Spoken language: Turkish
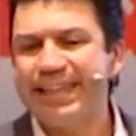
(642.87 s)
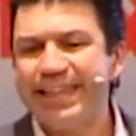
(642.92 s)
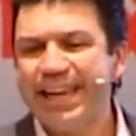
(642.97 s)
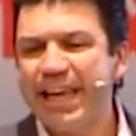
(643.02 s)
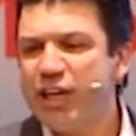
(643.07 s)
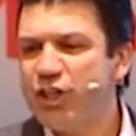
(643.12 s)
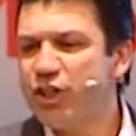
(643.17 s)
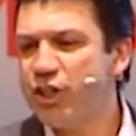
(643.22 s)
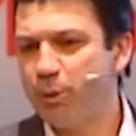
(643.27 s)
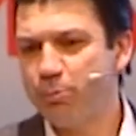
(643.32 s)

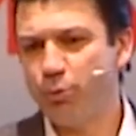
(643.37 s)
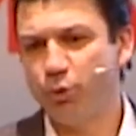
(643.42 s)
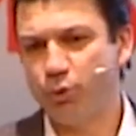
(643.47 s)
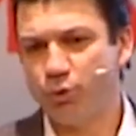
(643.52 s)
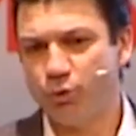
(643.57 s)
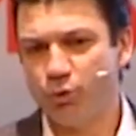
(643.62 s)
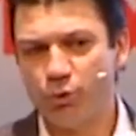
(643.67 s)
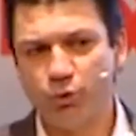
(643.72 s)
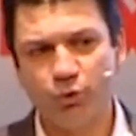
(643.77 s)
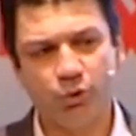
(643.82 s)
Ne iş
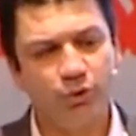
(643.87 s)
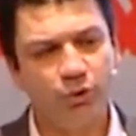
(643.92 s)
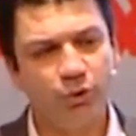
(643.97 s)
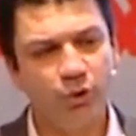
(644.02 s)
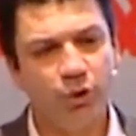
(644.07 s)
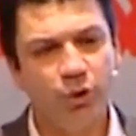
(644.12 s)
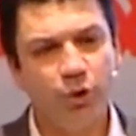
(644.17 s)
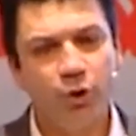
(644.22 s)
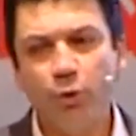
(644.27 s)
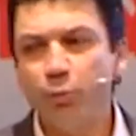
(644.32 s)
yapıyorsunuz?
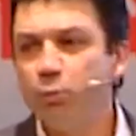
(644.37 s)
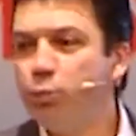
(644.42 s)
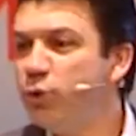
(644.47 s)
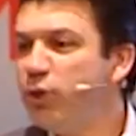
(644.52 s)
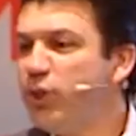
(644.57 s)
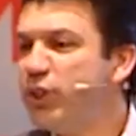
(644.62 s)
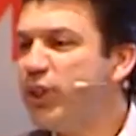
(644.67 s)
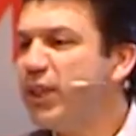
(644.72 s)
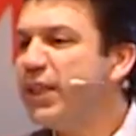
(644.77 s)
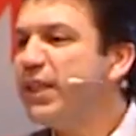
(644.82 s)

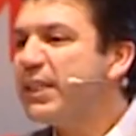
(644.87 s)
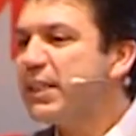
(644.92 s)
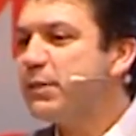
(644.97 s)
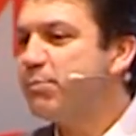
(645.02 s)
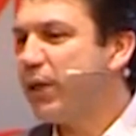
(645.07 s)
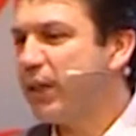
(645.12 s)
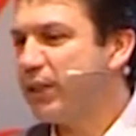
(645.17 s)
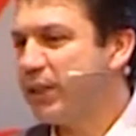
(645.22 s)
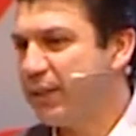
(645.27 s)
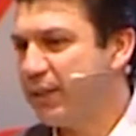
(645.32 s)
Bu işe
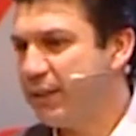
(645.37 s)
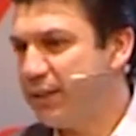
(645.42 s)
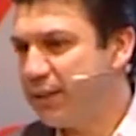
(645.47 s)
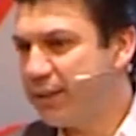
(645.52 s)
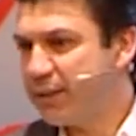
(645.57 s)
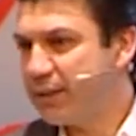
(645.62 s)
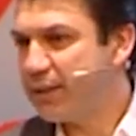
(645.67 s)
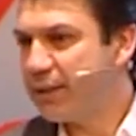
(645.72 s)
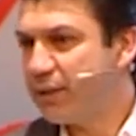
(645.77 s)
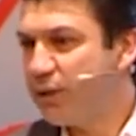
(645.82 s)
nasıl
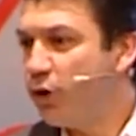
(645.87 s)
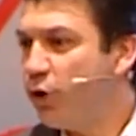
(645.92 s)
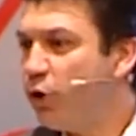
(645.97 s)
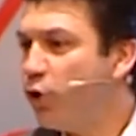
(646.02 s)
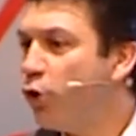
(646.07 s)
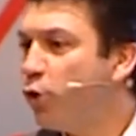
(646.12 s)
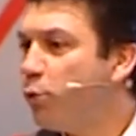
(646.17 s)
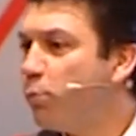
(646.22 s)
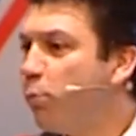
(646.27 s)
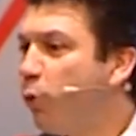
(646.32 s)
başladınız?
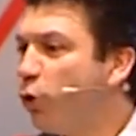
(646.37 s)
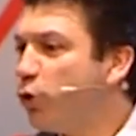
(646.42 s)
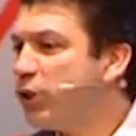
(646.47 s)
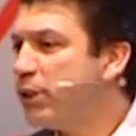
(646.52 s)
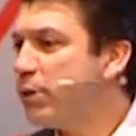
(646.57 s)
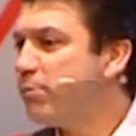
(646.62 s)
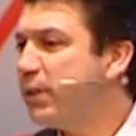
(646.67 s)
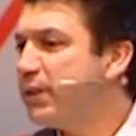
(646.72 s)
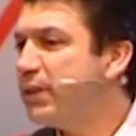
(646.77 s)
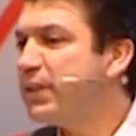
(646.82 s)
Boş
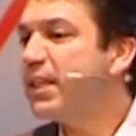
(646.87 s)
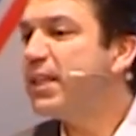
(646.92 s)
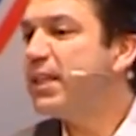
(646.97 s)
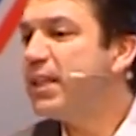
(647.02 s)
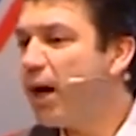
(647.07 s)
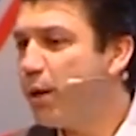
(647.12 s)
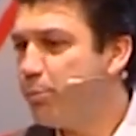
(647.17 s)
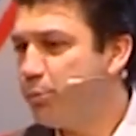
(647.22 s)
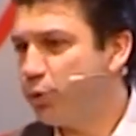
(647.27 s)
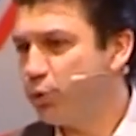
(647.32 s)
zamanlarınızda
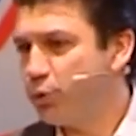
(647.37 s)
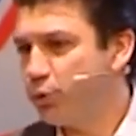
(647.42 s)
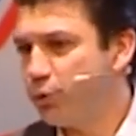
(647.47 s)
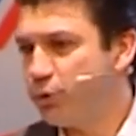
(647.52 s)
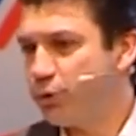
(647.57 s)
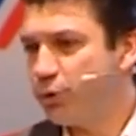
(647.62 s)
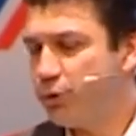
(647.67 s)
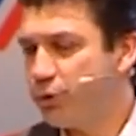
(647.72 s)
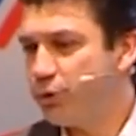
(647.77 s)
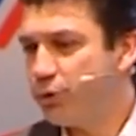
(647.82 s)
ne
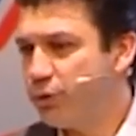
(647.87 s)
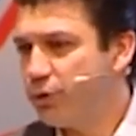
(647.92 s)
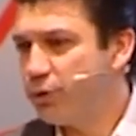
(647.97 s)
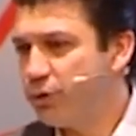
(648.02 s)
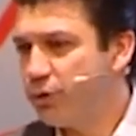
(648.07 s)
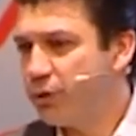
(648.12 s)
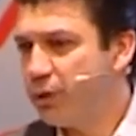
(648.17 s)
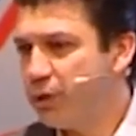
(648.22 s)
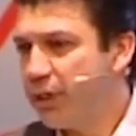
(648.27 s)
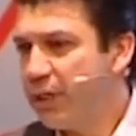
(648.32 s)
yapıyorsunuz?
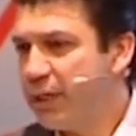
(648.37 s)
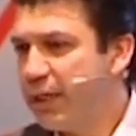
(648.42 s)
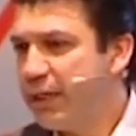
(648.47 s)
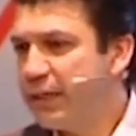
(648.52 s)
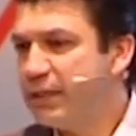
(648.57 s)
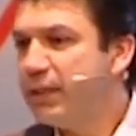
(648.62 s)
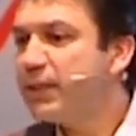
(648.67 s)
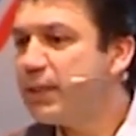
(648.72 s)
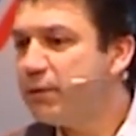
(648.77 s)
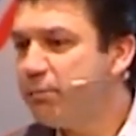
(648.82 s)

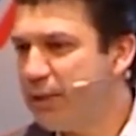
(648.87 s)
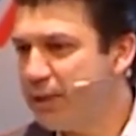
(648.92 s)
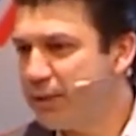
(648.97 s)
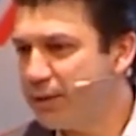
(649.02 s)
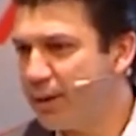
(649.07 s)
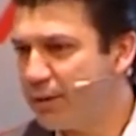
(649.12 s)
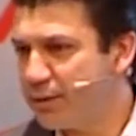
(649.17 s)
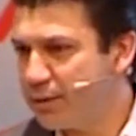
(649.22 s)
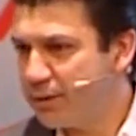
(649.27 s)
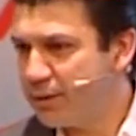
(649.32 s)
Nasıl bir
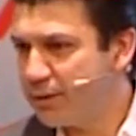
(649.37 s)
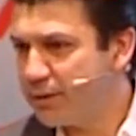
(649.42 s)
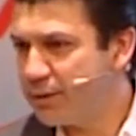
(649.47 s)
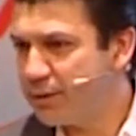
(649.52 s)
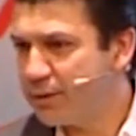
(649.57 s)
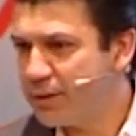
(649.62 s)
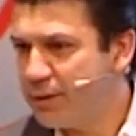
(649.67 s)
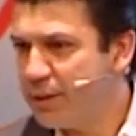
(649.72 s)
insansınız?